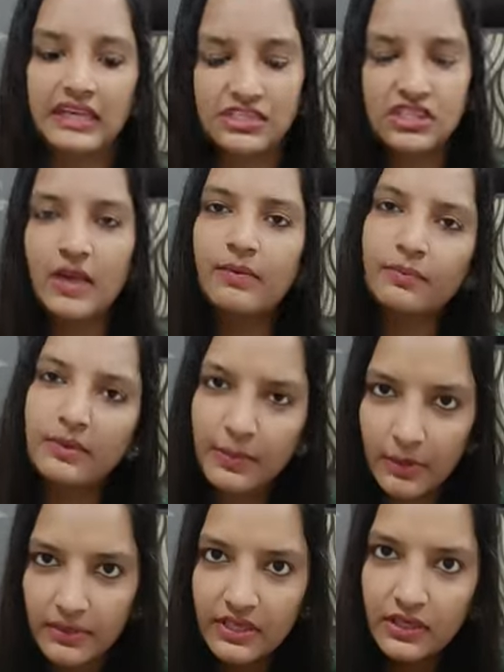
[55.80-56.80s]
इनिशियली आप
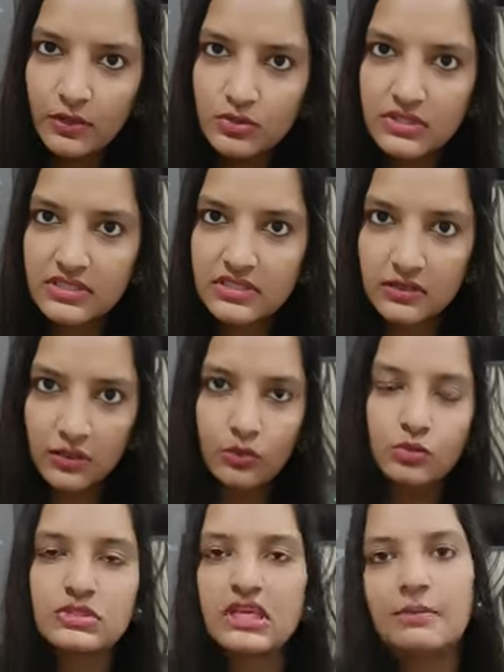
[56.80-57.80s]
अपनी बेबी के लिए यूज़ कर
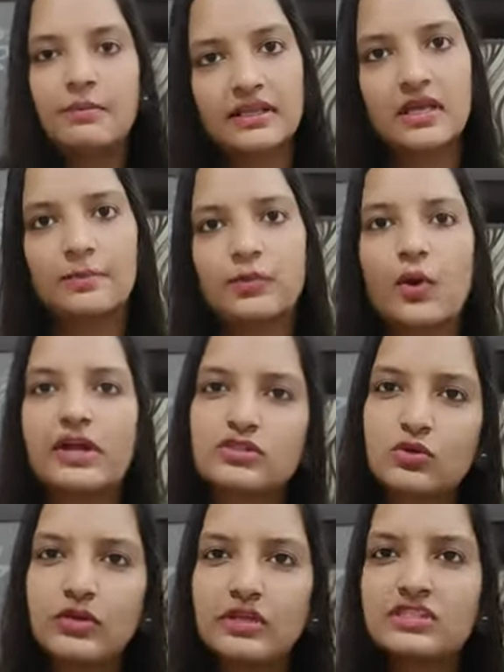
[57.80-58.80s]
सकते हो और उसके बाद आप
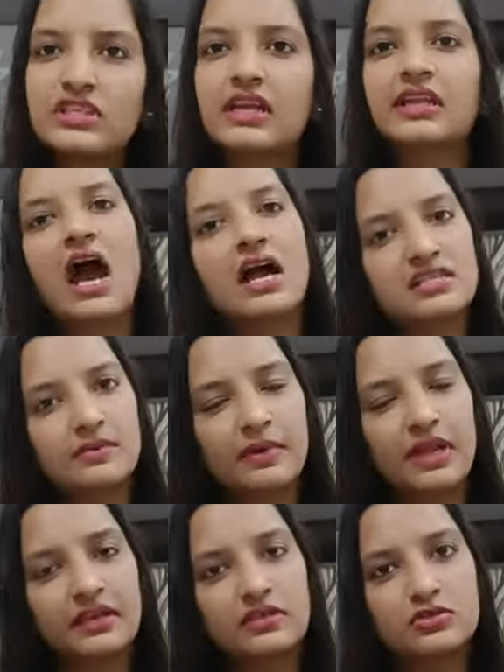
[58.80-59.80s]
टॉय स्टोरेज के लिए आर्ट
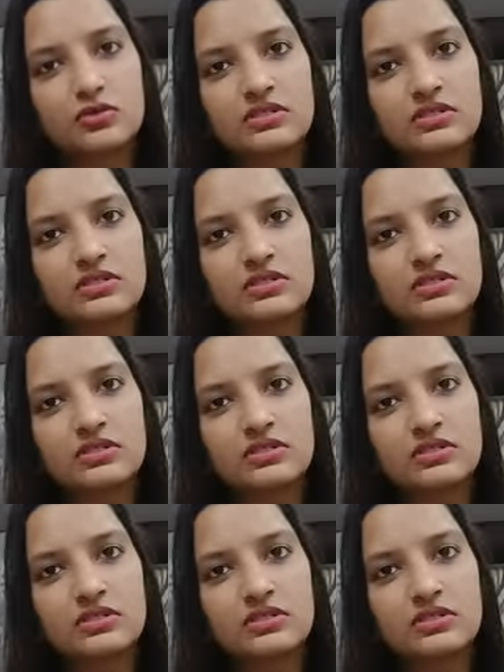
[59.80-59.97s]
सप्लाई की